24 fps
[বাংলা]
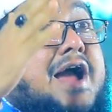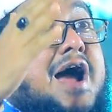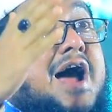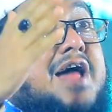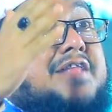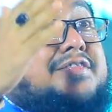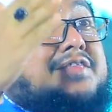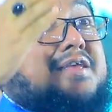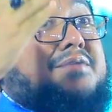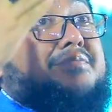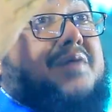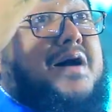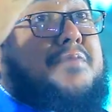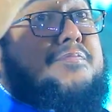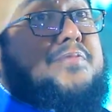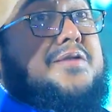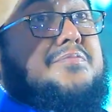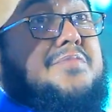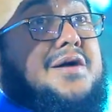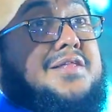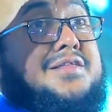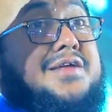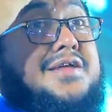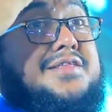আঘাতে
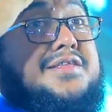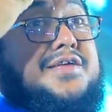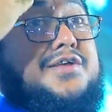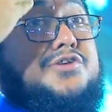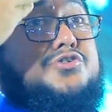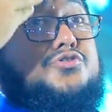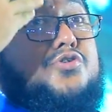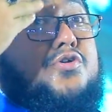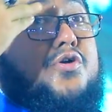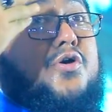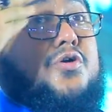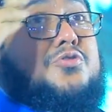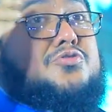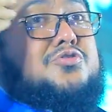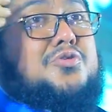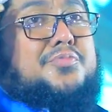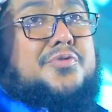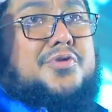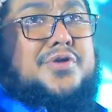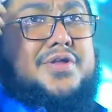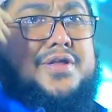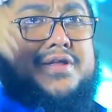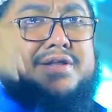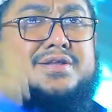বাপের মাথা দিয়ে যে রক্ত
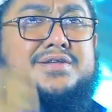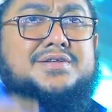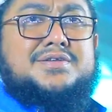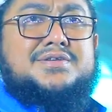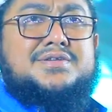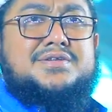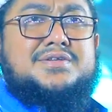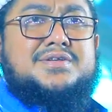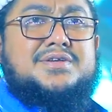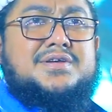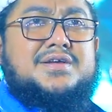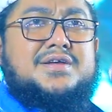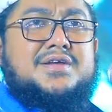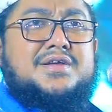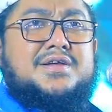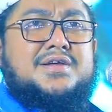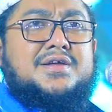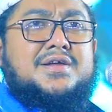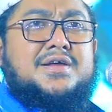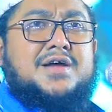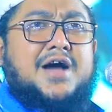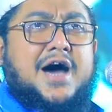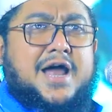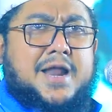পড়ে
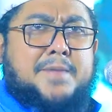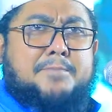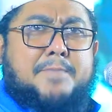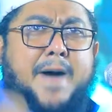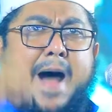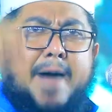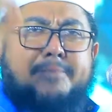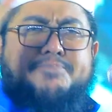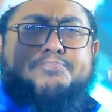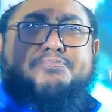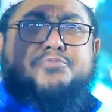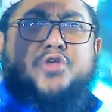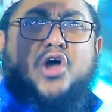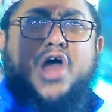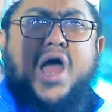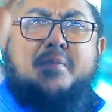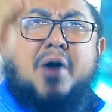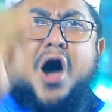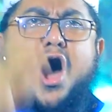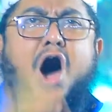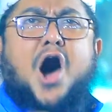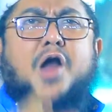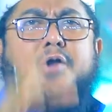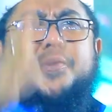আরে বাপ তো
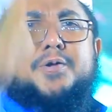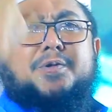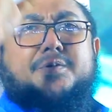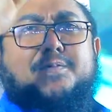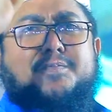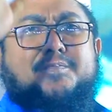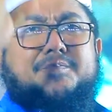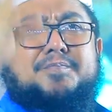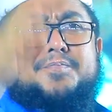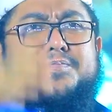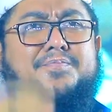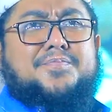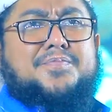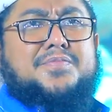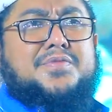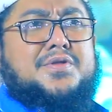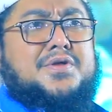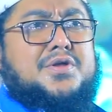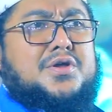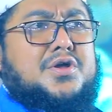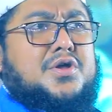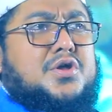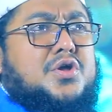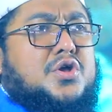এমন
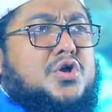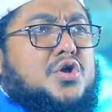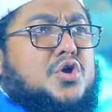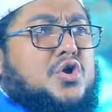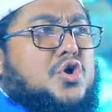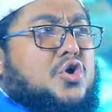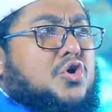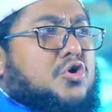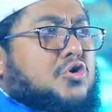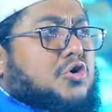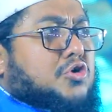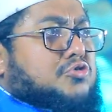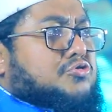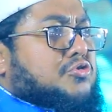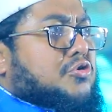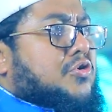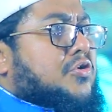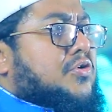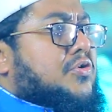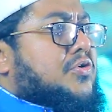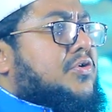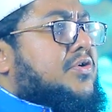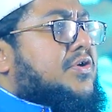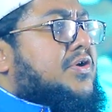গত
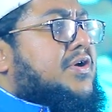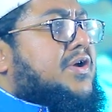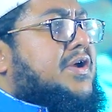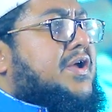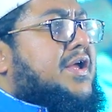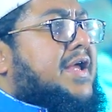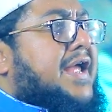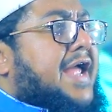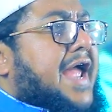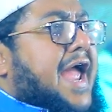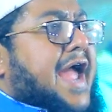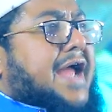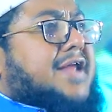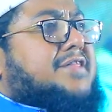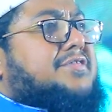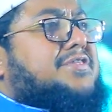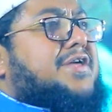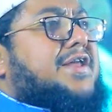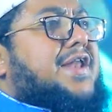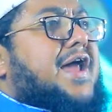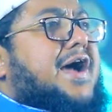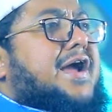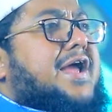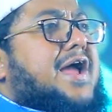
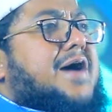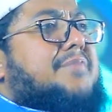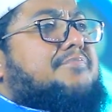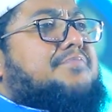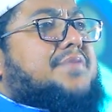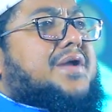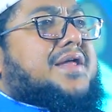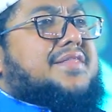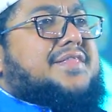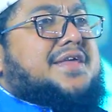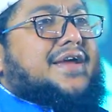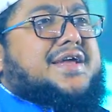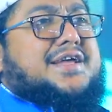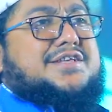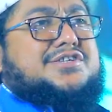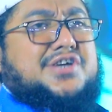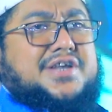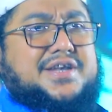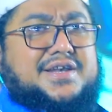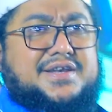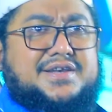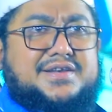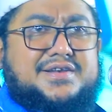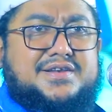একদিন আগে আপনারা
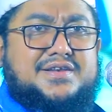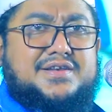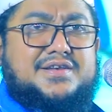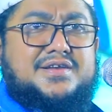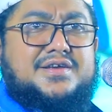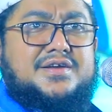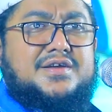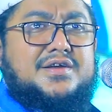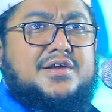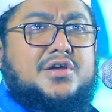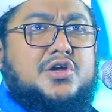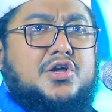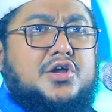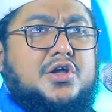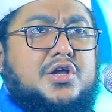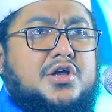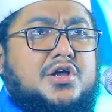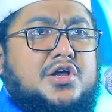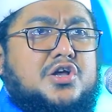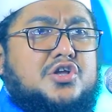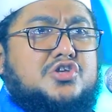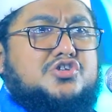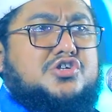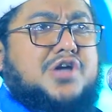দেখেছেন
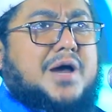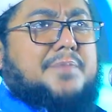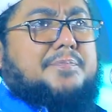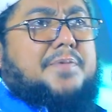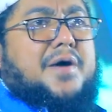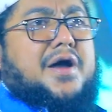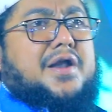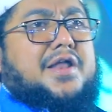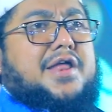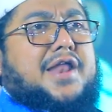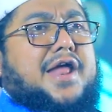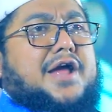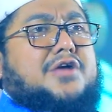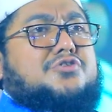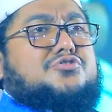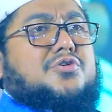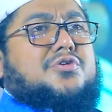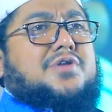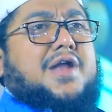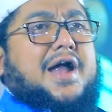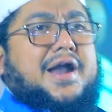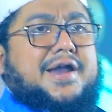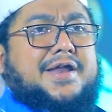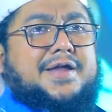জাপানের
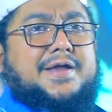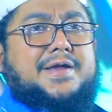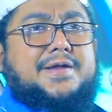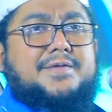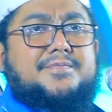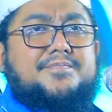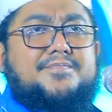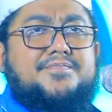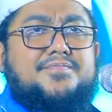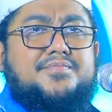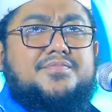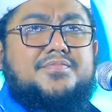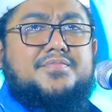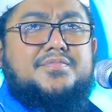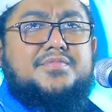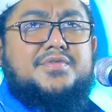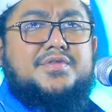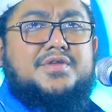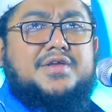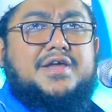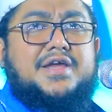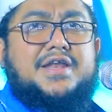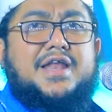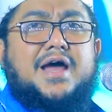একজন নারী
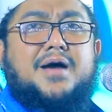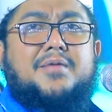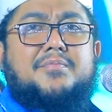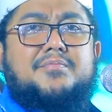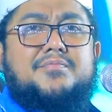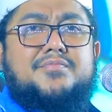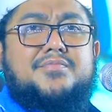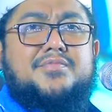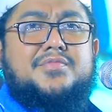কি নাম